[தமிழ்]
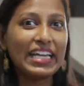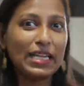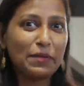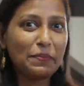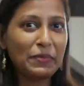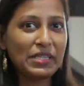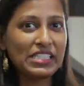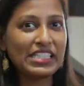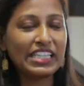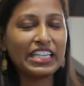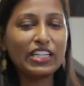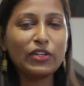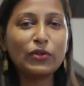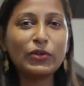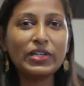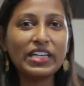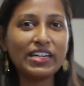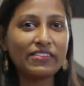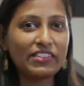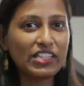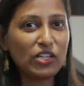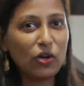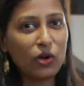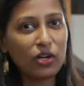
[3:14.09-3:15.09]
இப்போ
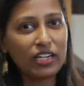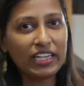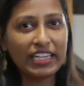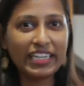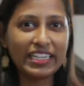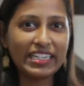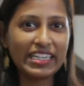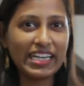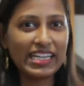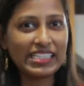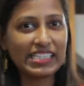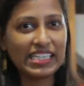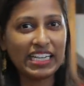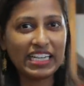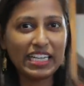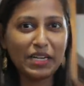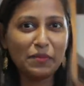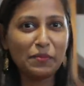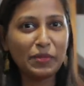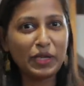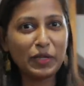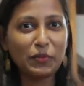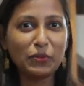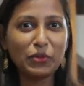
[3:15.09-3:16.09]
ஜெரிகுடியா வந்து ஆன்லைன் கிளாஸ்
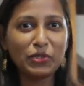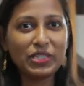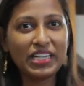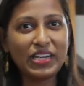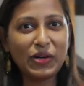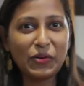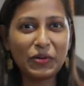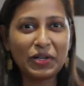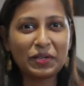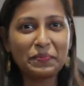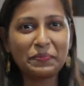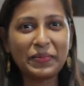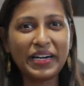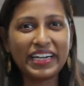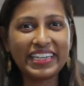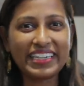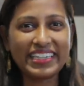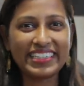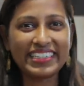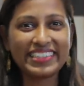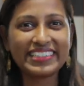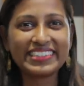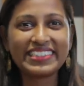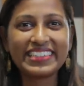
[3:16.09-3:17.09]
அட்டன் பண்ணும்போது நான் உங்களை
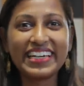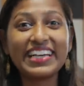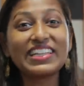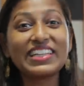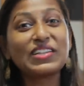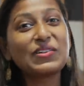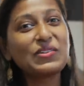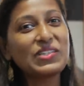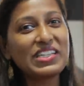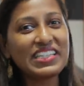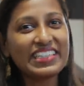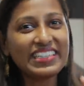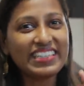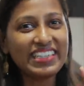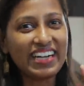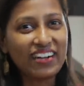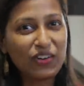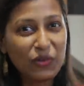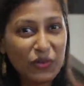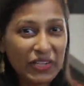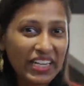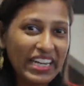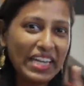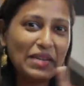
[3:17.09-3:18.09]
பார்க்குறேன் அதாவது
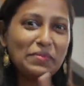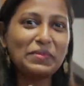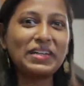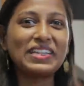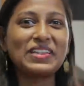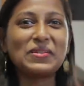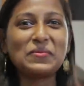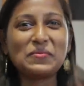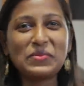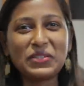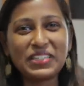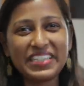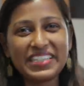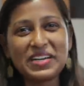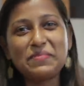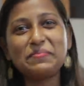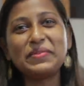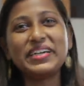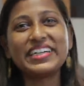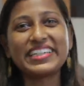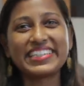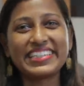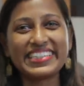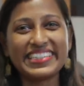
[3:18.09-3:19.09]
அவங்கள ஏமாற்றும் போது நான்
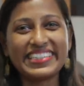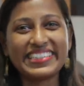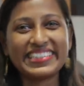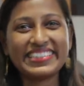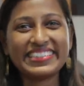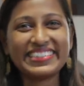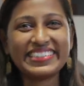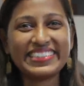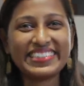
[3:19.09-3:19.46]
பார்க்குறேன்